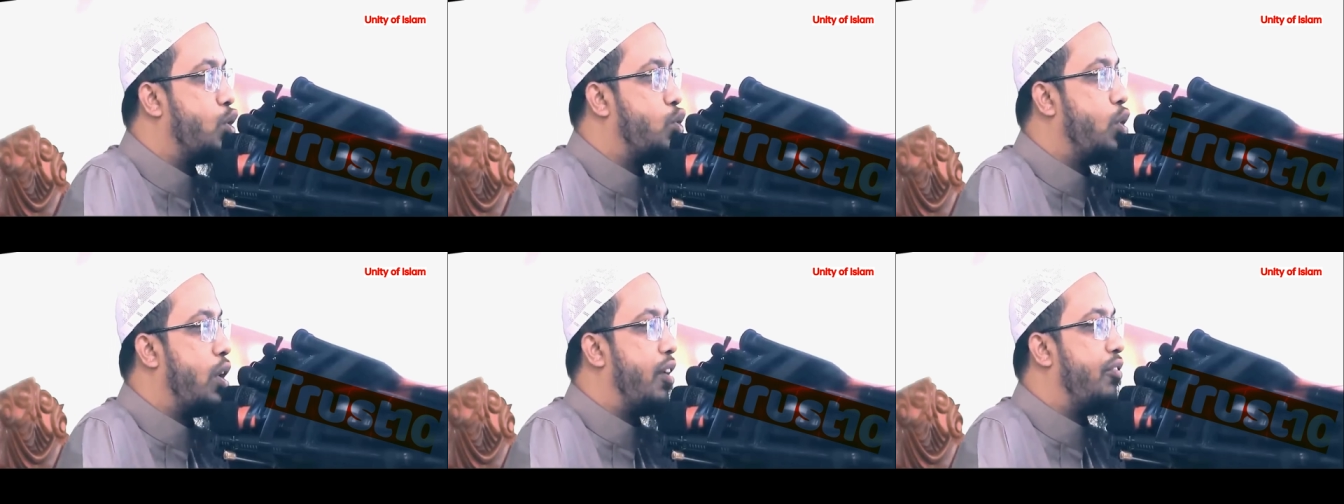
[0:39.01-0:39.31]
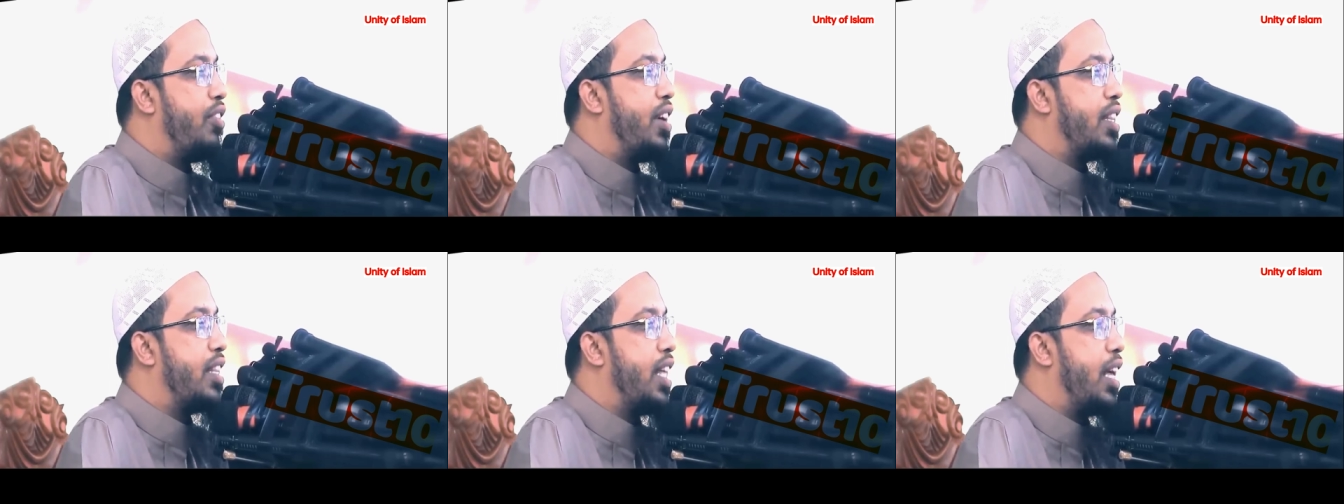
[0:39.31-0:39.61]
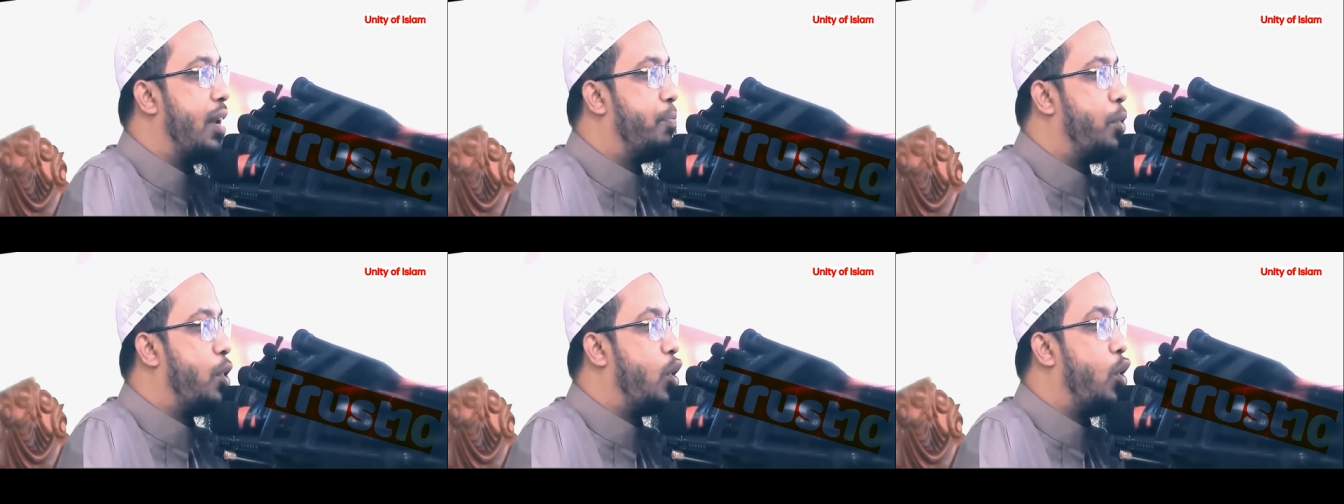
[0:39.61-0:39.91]
সুরা
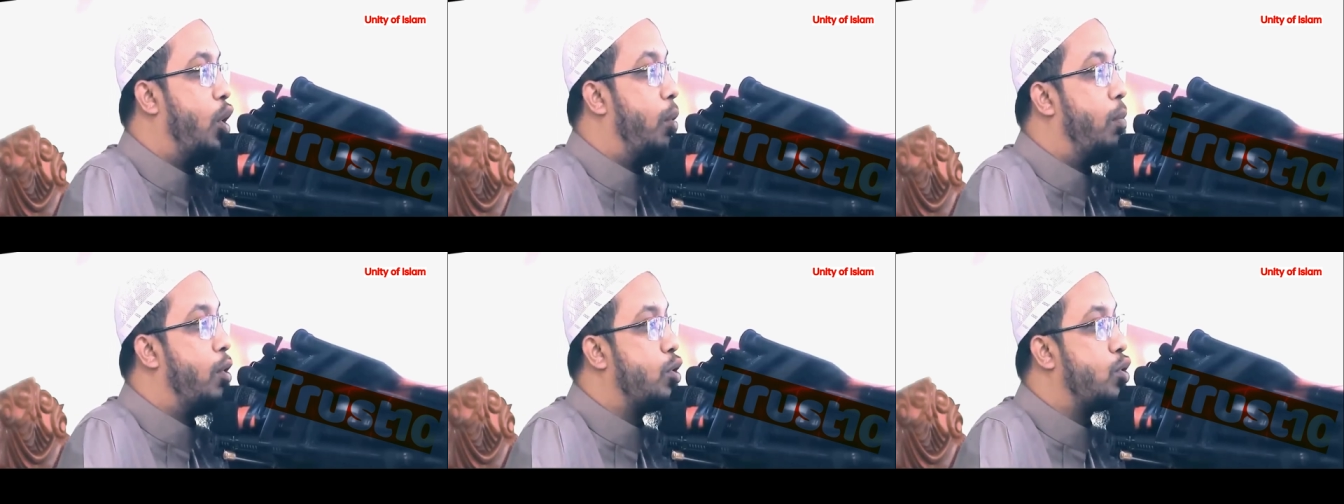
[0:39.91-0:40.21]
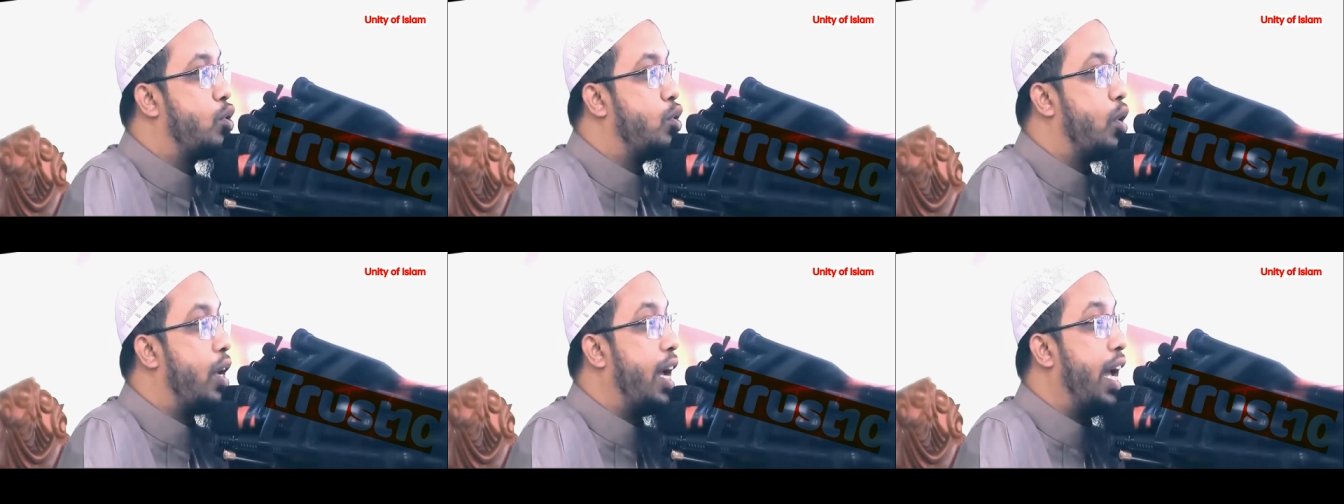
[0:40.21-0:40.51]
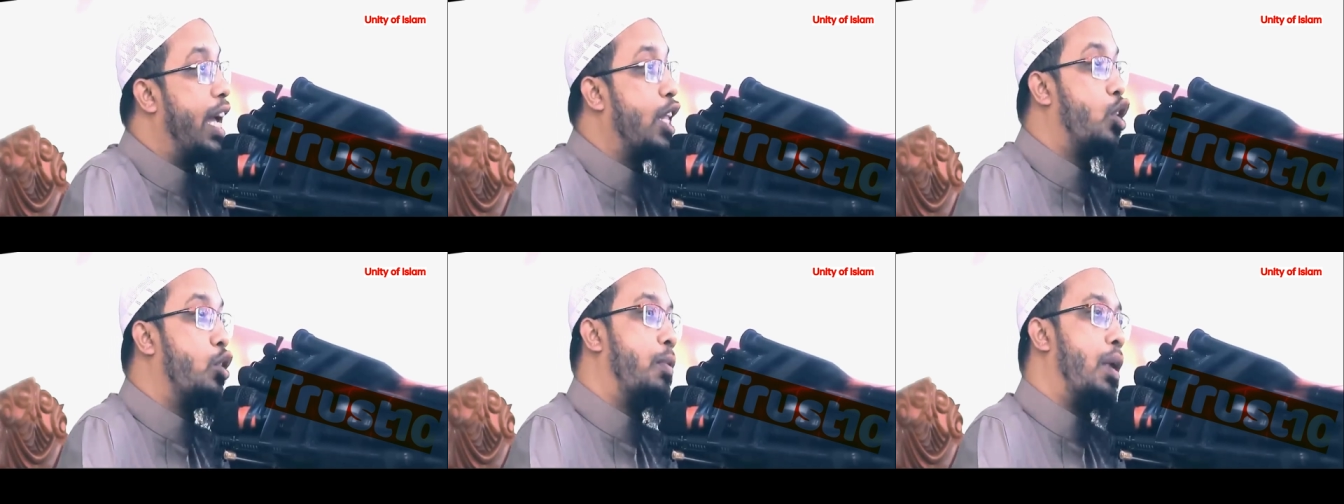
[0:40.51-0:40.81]
ফাতেয়ার পর অমুক সুরা
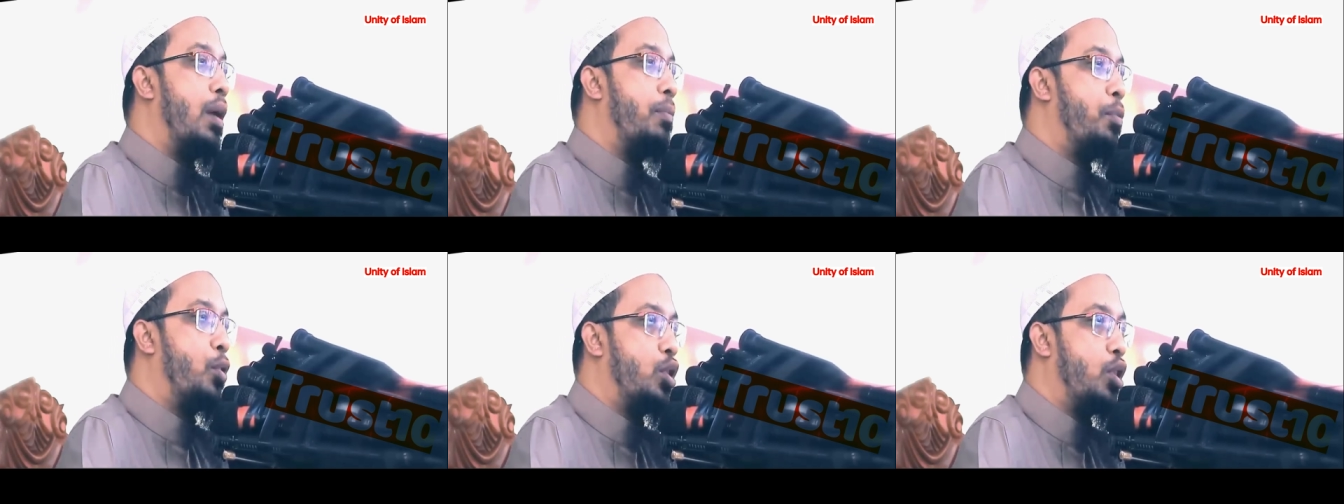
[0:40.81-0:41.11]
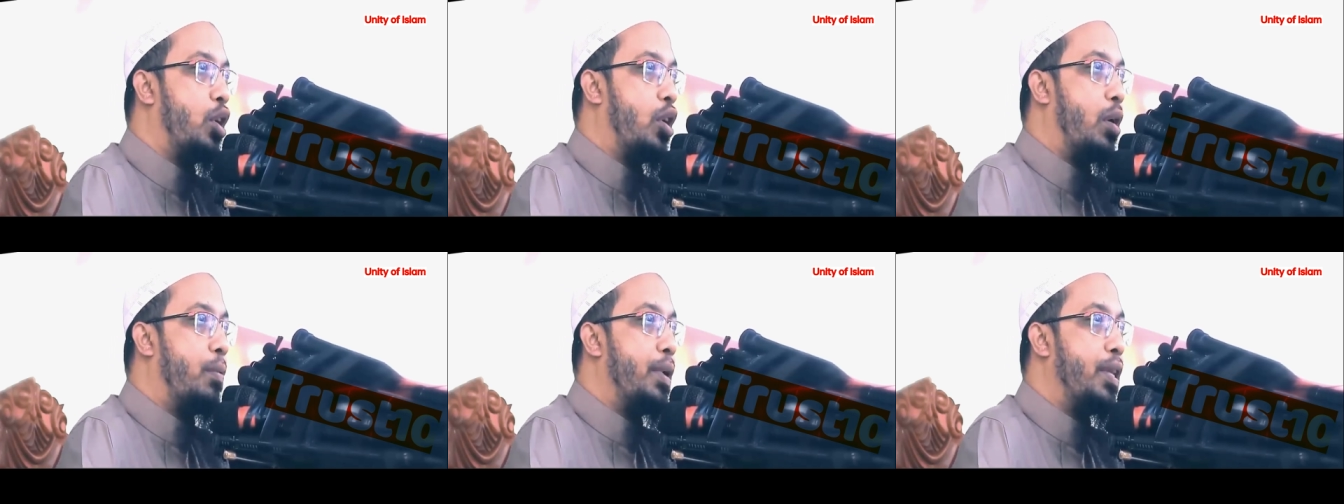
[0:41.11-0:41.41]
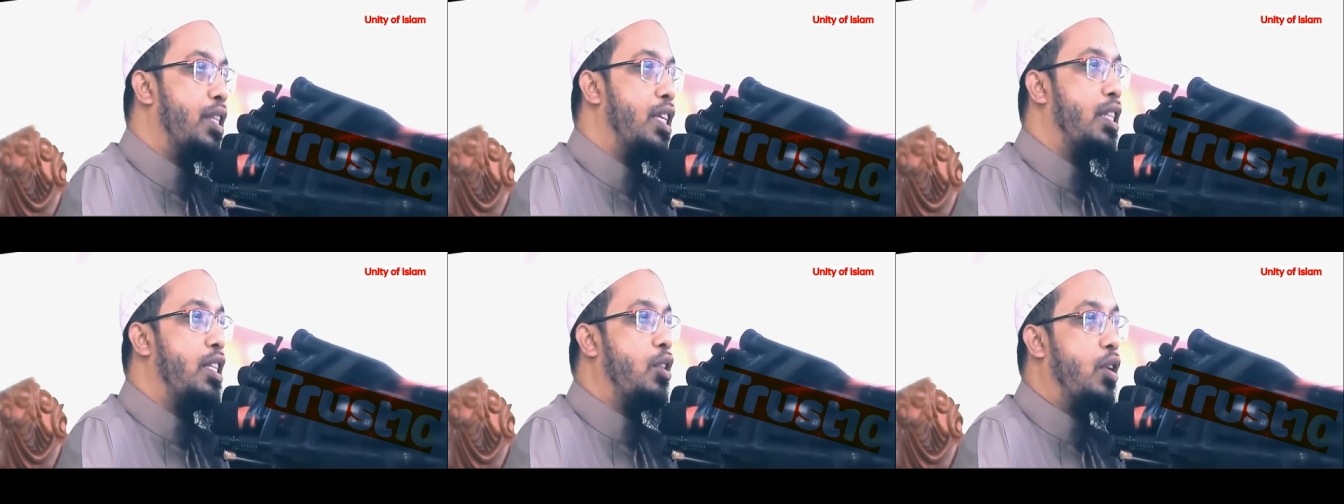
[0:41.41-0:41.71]
এতবার পড়তে হবে
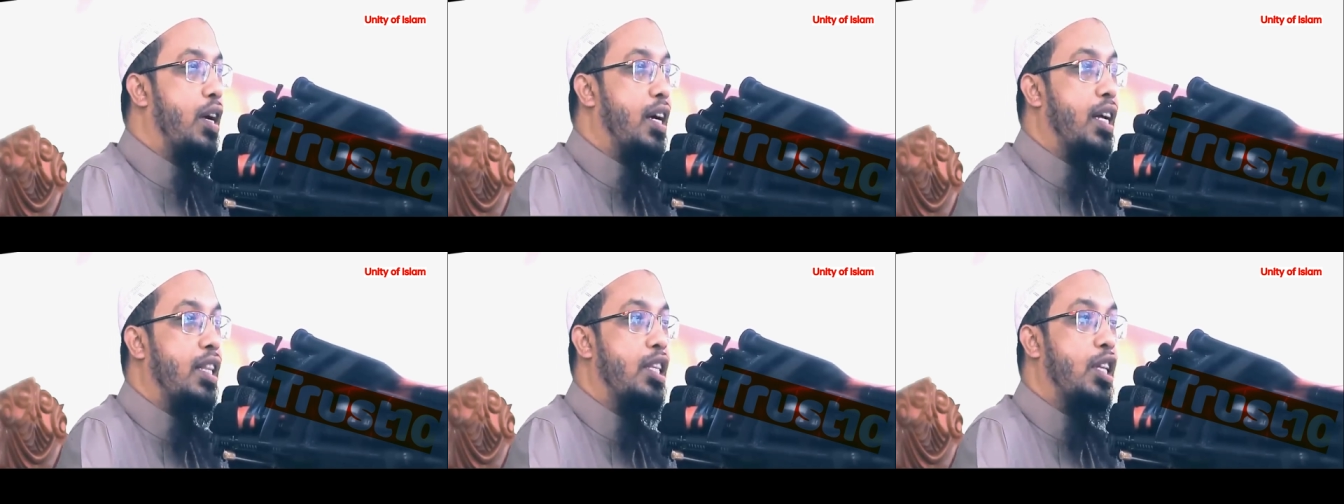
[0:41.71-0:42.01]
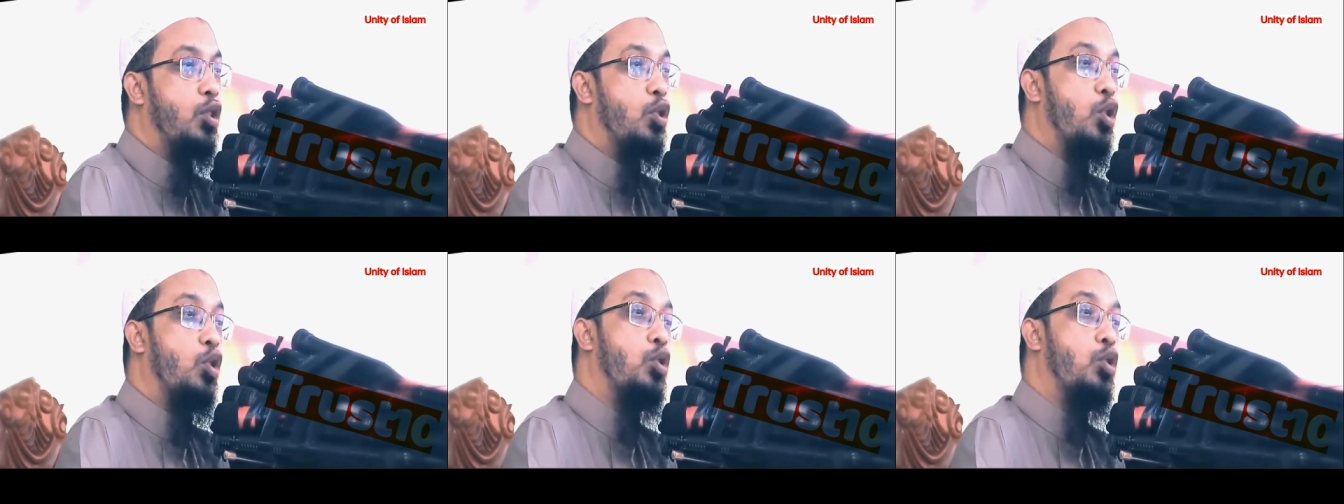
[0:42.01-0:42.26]
দ্বিতীয় রাখাতে